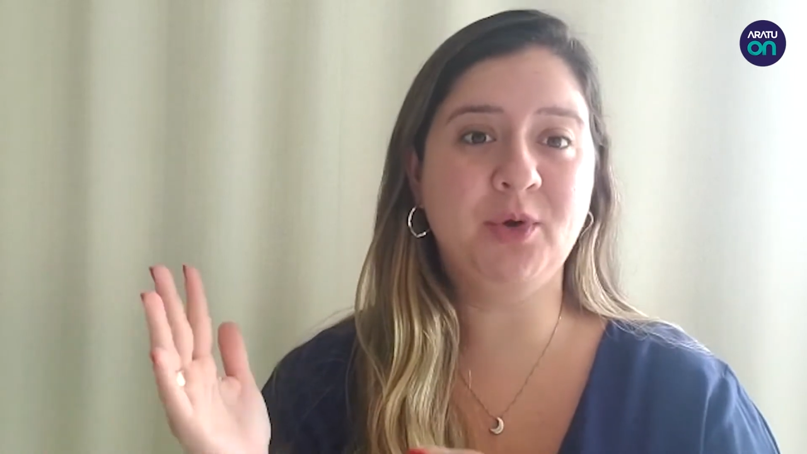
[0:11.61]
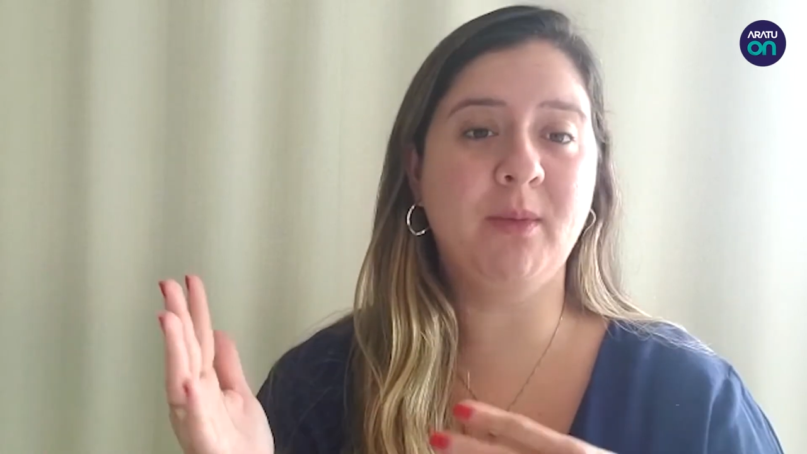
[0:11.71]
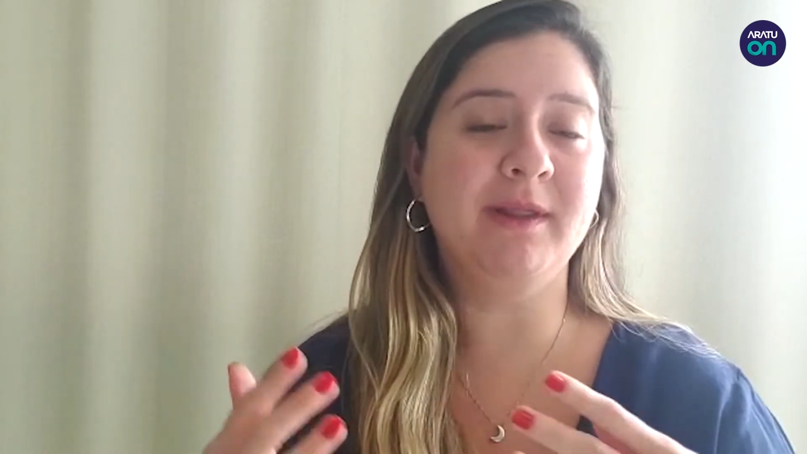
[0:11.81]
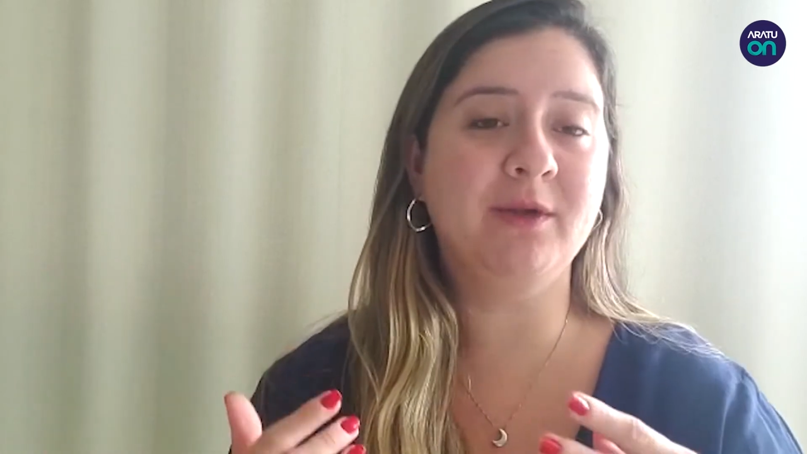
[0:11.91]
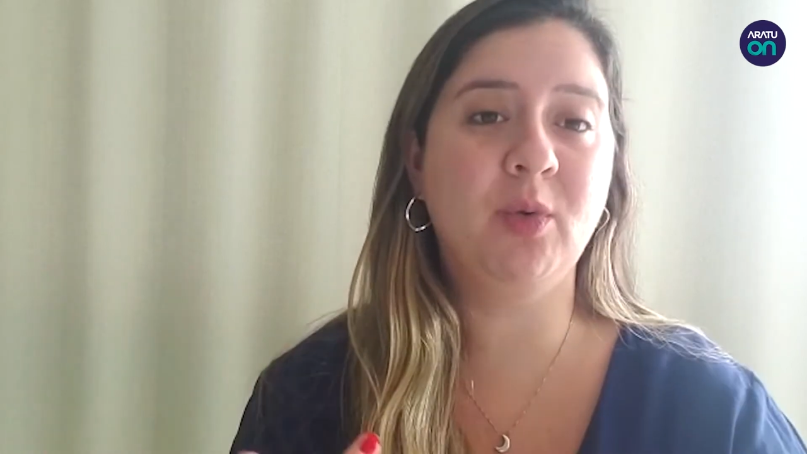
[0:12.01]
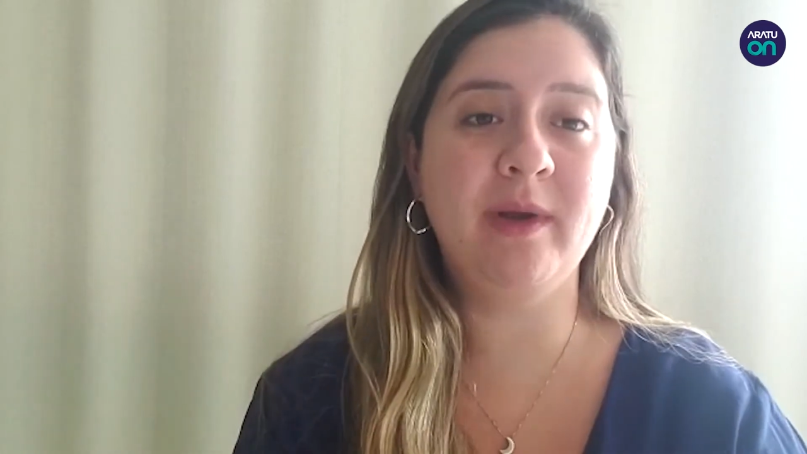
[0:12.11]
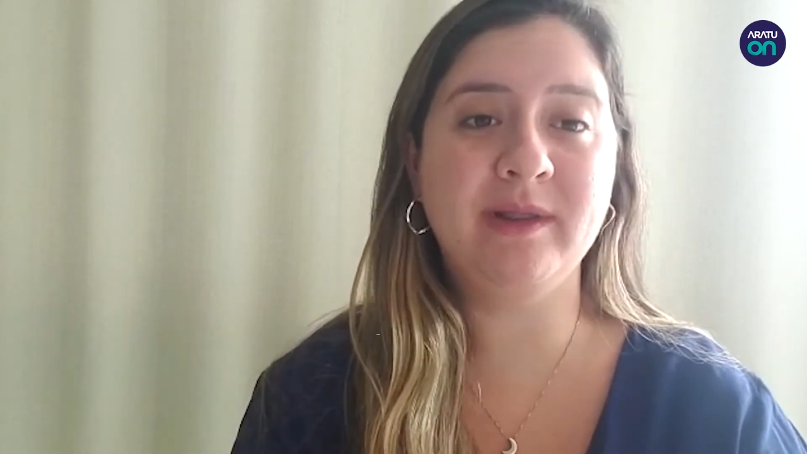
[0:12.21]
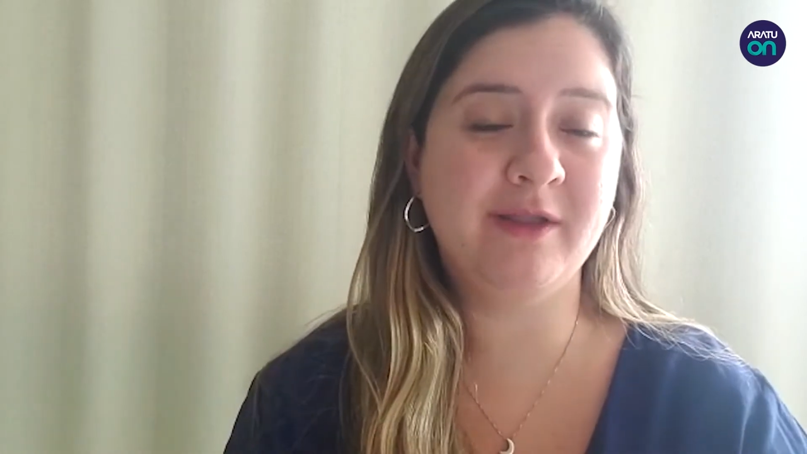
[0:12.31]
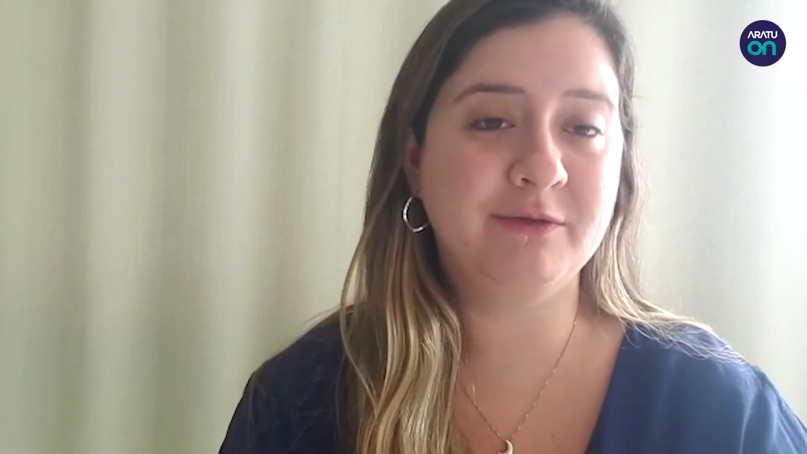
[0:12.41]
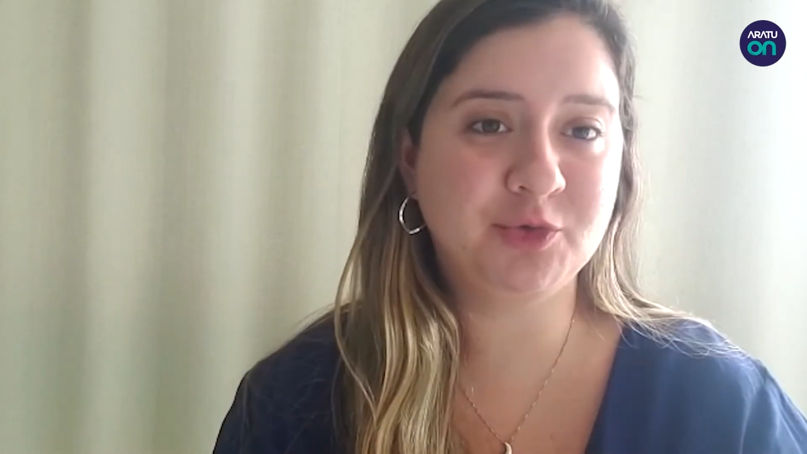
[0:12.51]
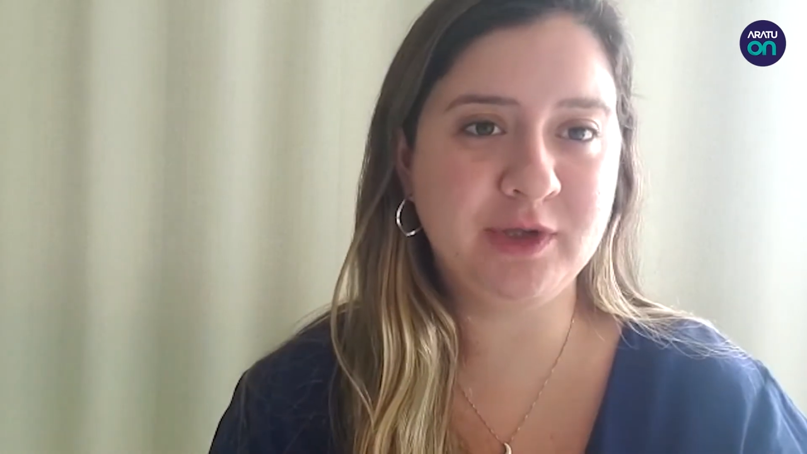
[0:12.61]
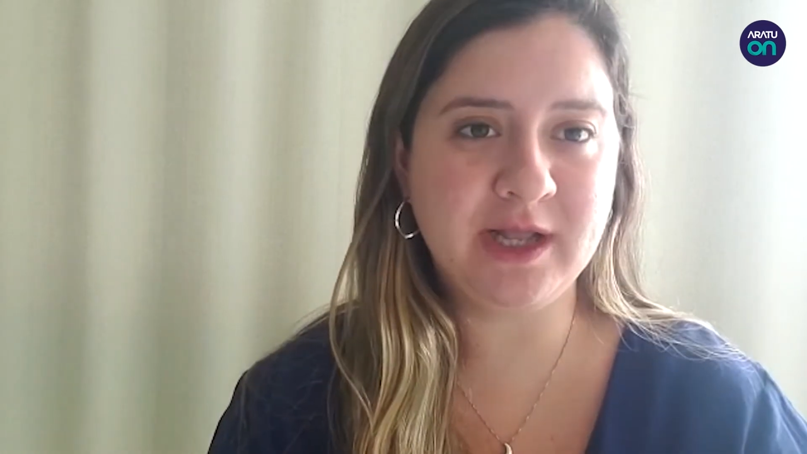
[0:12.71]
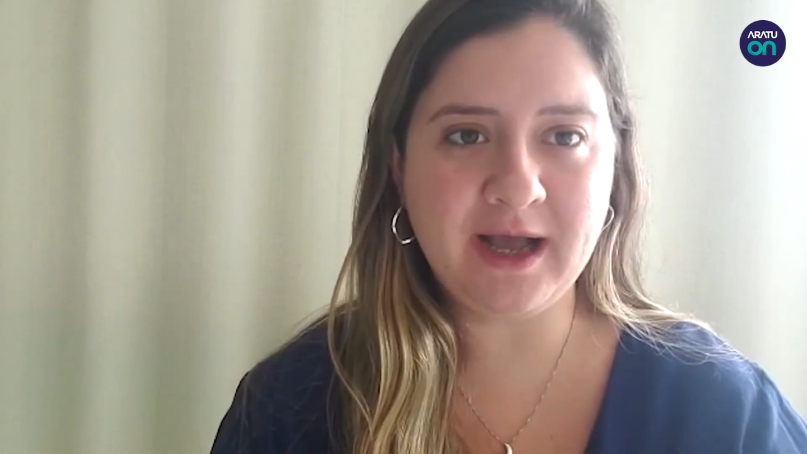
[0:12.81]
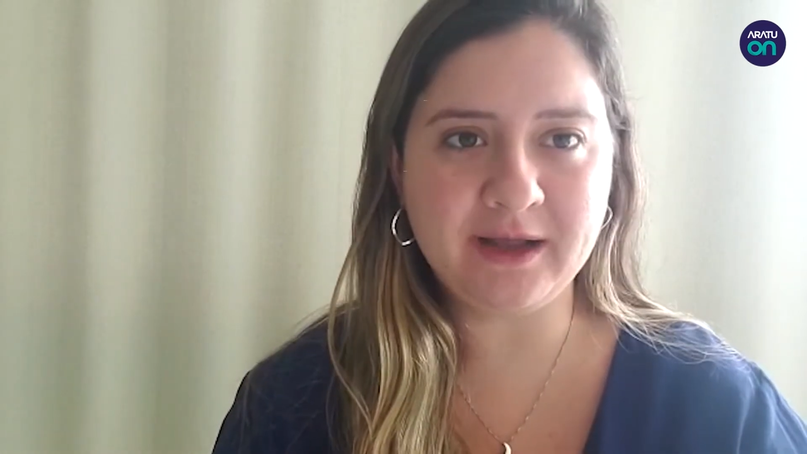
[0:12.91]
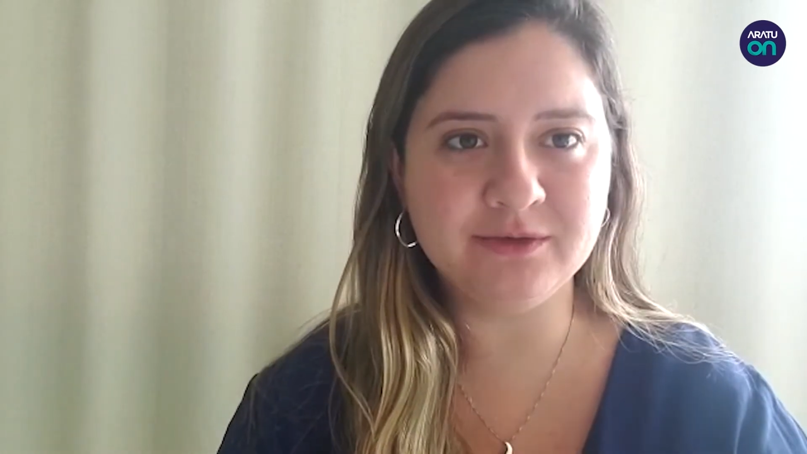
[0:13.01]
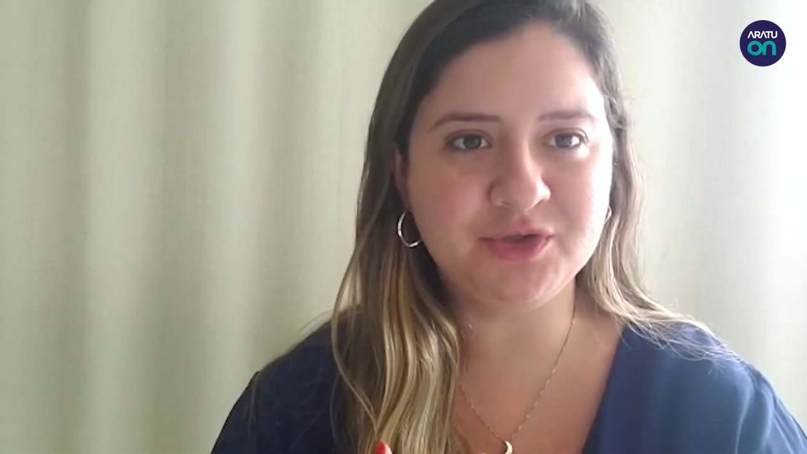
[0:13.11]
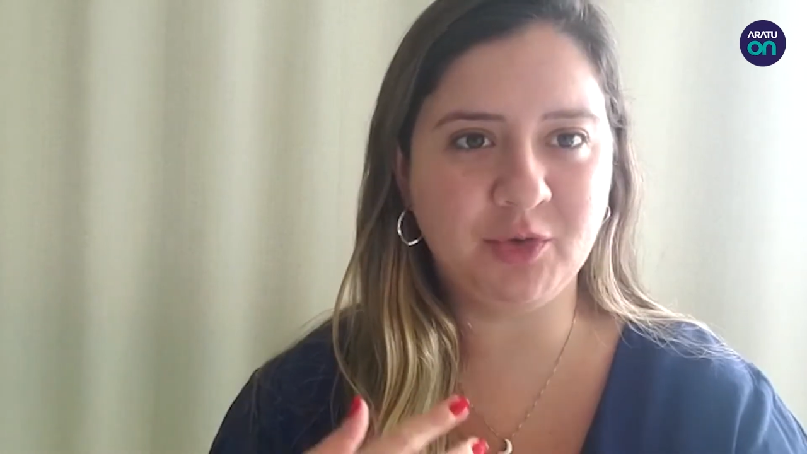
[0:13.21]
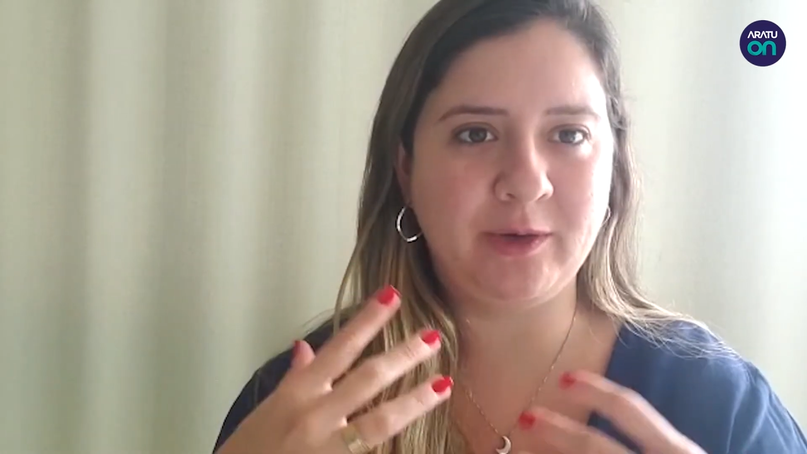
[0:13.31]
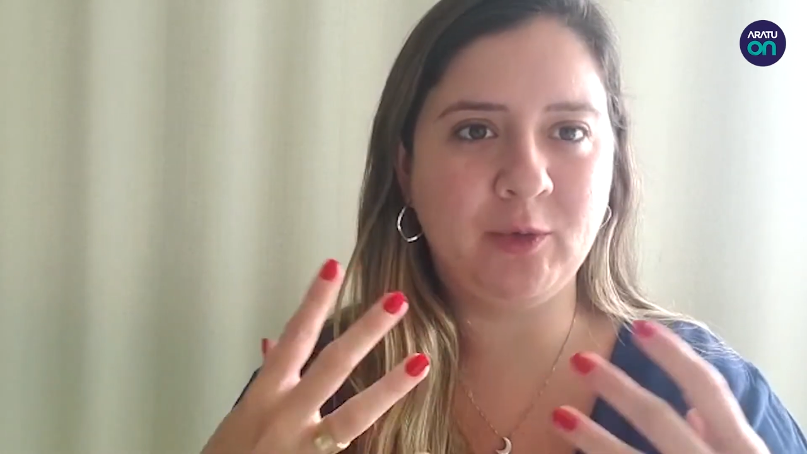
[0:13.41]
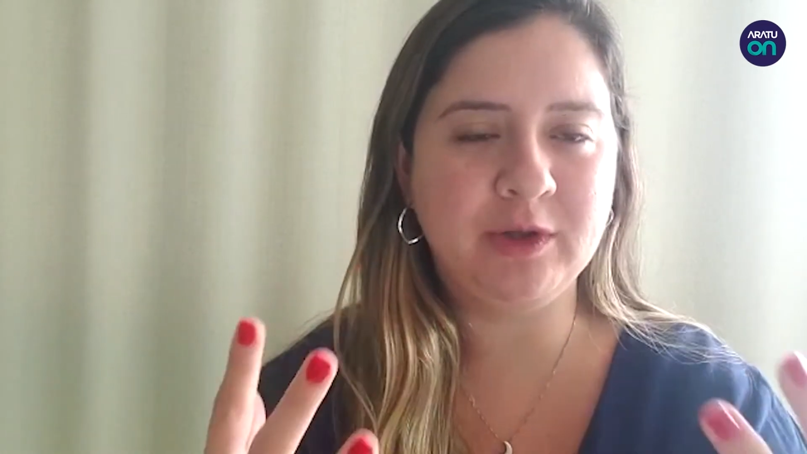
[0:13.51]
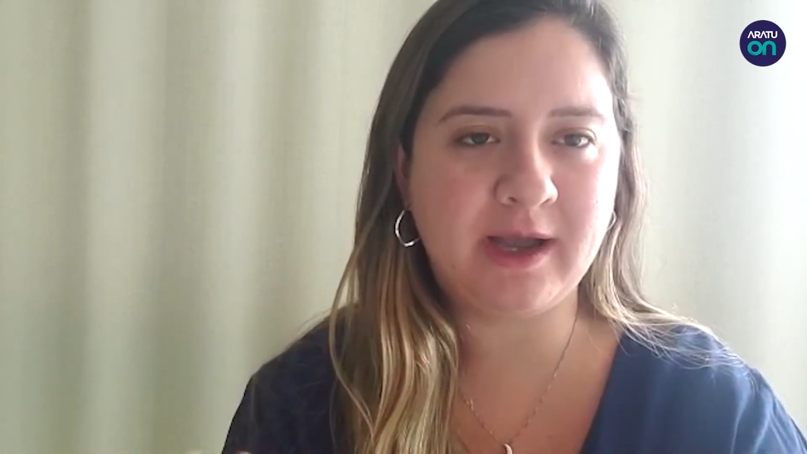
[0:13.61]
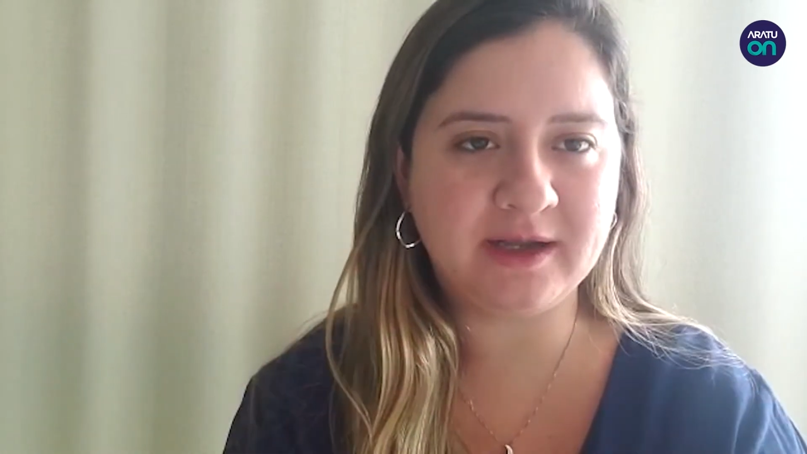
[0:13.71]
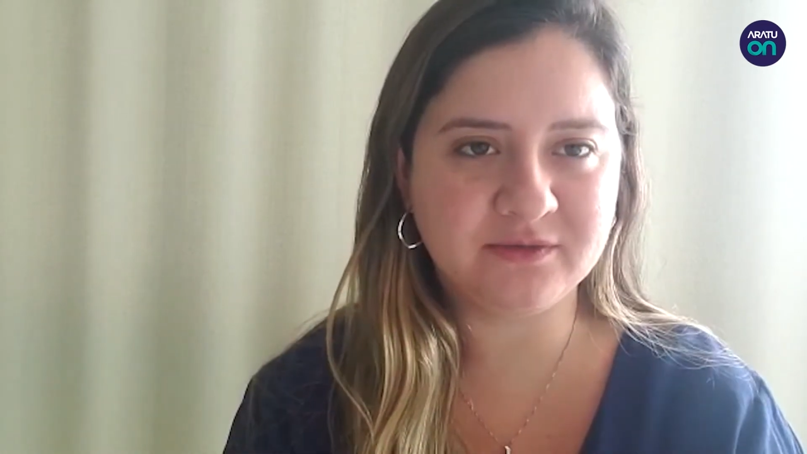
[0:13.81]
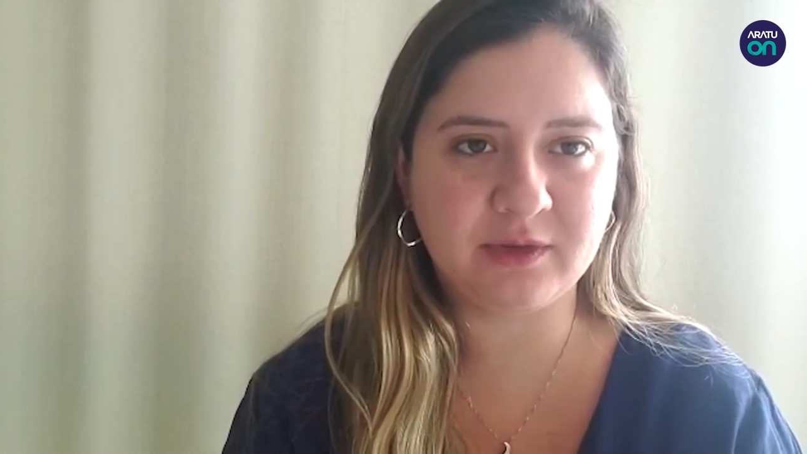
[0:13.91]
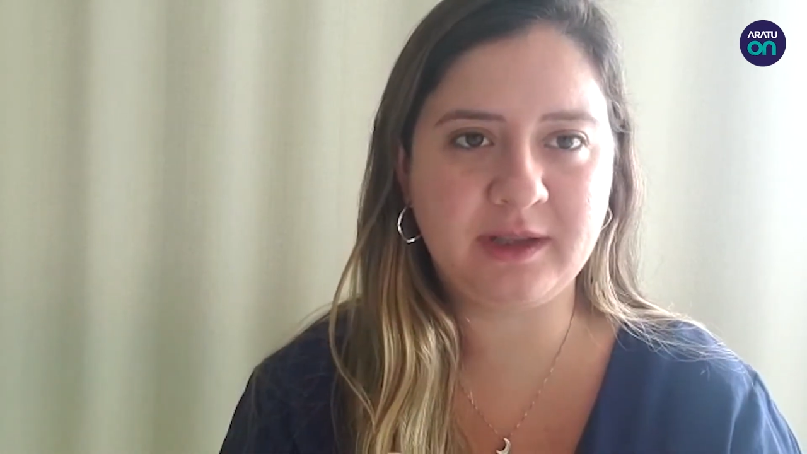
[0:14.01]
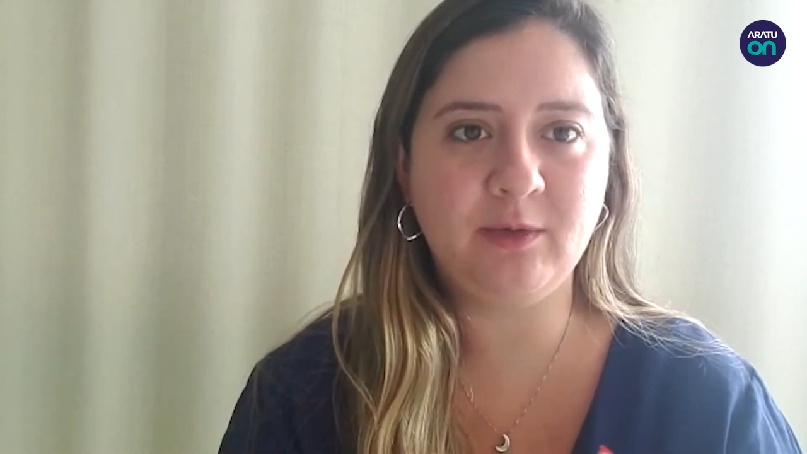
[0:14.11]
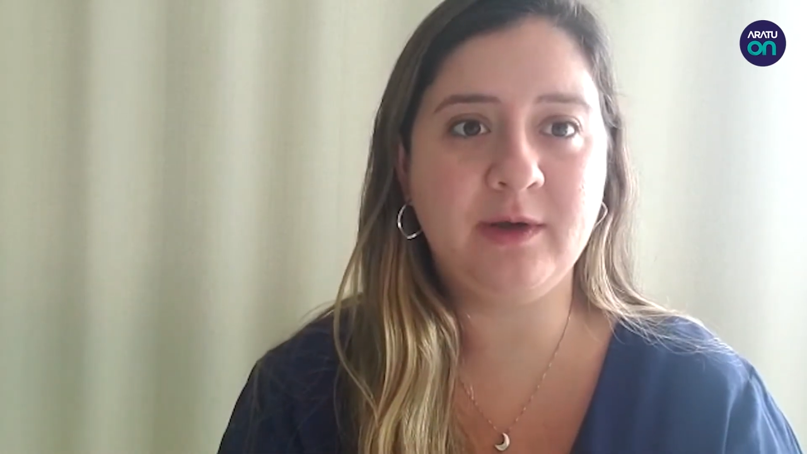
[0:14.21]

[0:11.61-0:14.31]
Começa com um excesso de cuidado, de eu quero cuidar de você,